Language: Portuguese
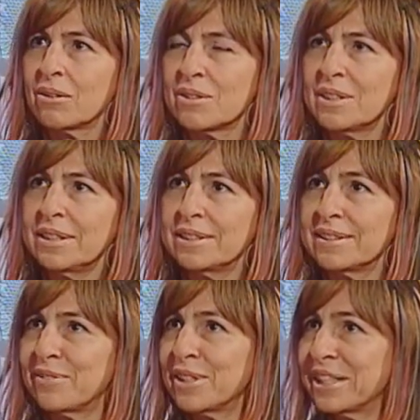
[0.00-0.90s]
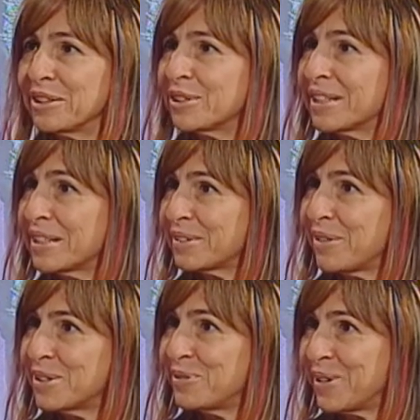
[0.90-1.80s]
Com certeza. Na verdade, eu até
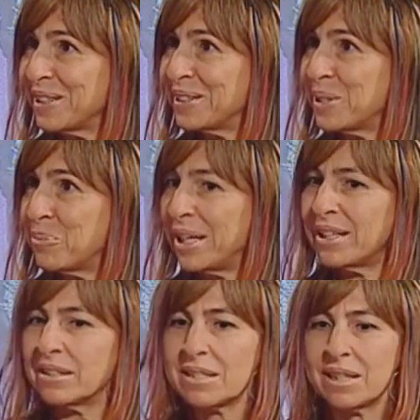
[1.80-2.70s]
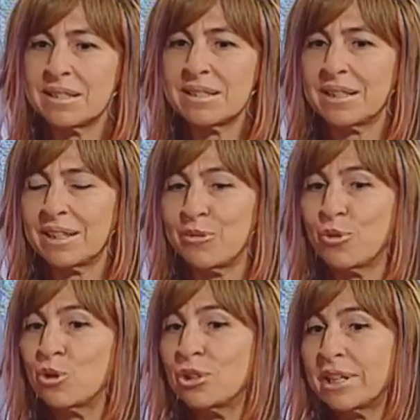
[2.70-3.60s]
estava te falando também antes, né? Assim, que
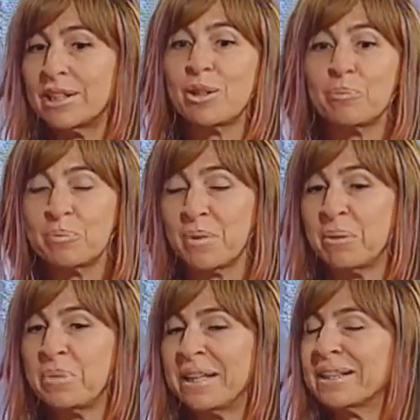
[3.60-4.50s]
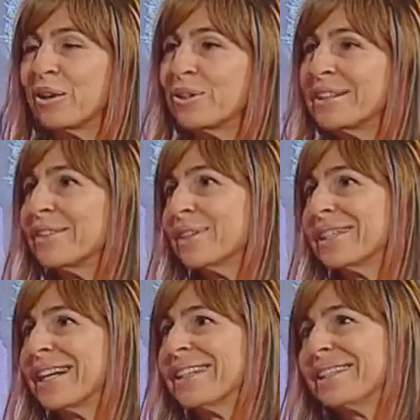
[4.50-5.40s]
foi o direito ambiental que, na
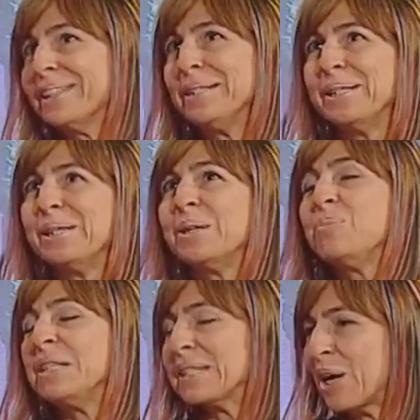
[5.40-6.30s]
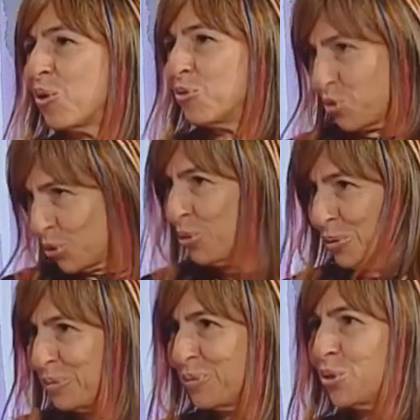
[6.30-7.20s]
verdade, me salvou
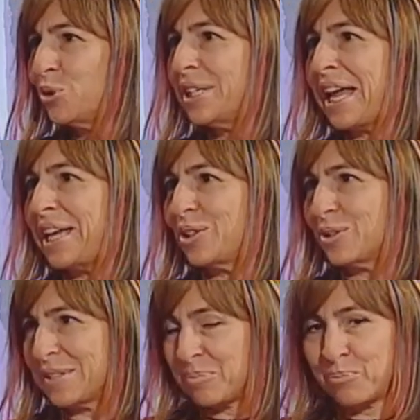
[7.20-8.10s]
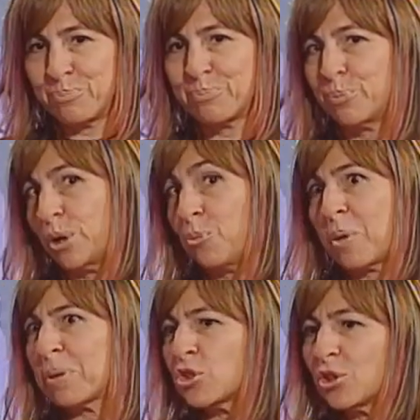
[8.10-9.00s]
do direito, assim, Tipo, eu me
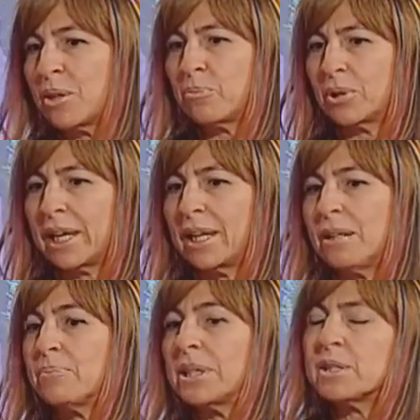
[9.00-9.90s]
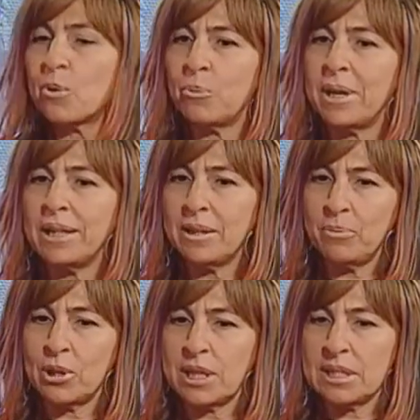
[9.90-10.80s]
apaixonei por ele, principalmente
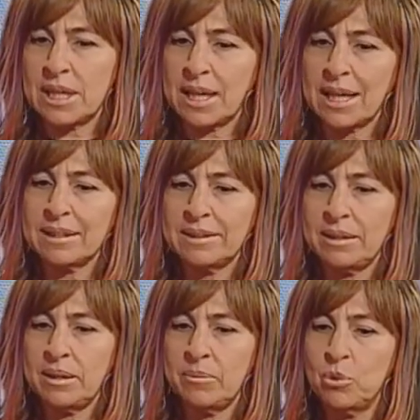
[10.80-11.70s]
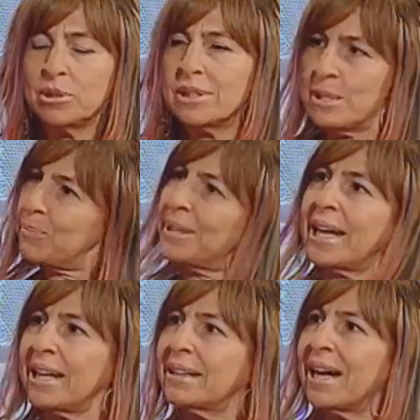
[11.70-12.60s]
por esse caráter de
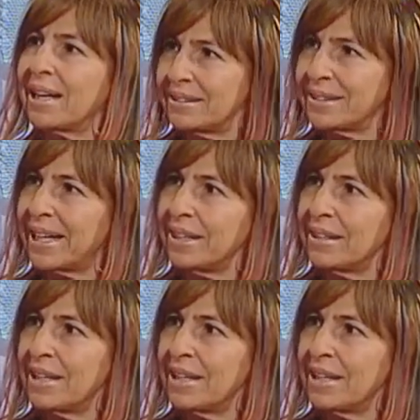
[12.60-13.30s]
multidisciplinariedade, né?